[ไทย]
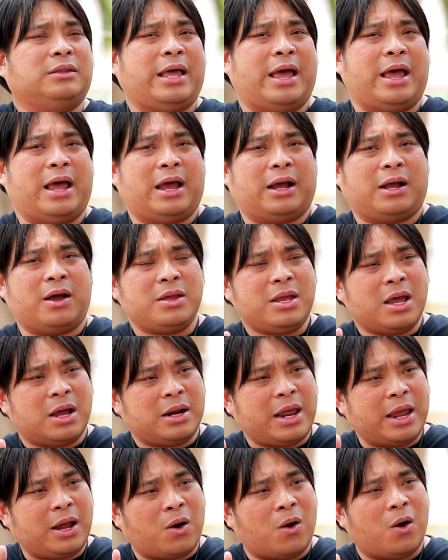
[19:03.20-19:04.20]
แต่ก็ยั
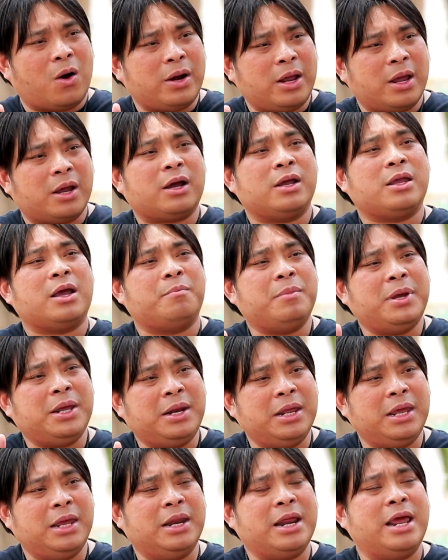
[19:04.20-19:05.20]
งในเคราะห์เนี้ยก็ยังมี
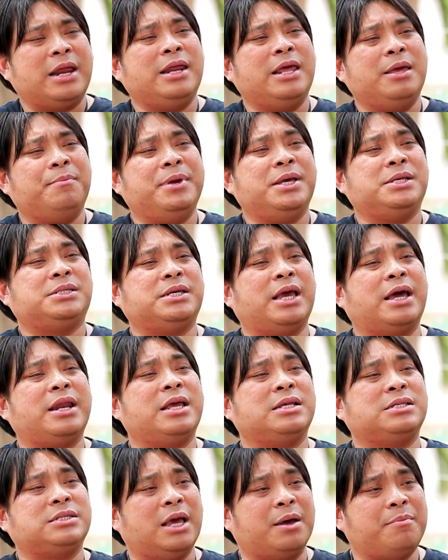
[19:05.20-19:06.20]
ดีในดีมีเสีย
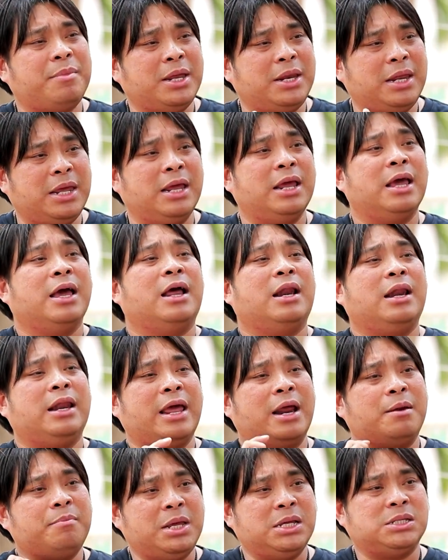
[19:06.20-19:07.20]
ในเสียมีดี
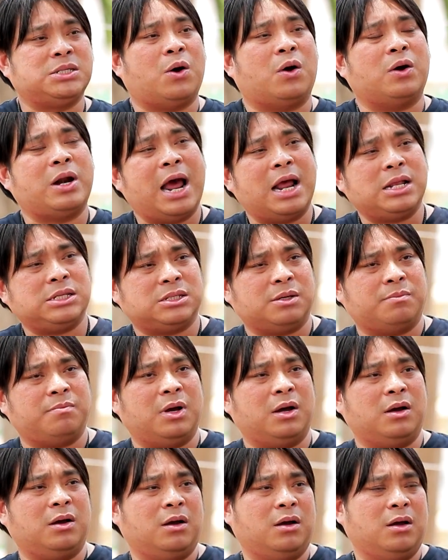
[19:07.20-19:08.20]
เหรียญมีสองด้านเส
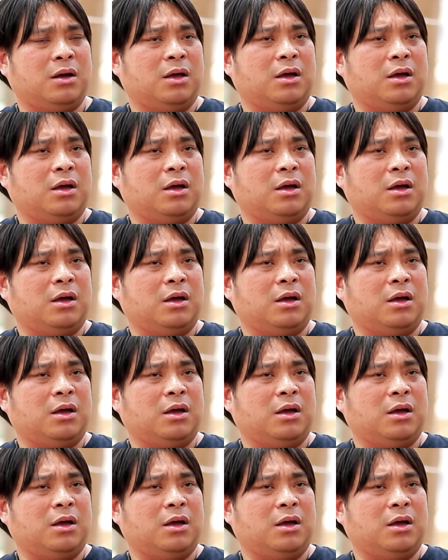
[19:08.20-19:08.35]
มอ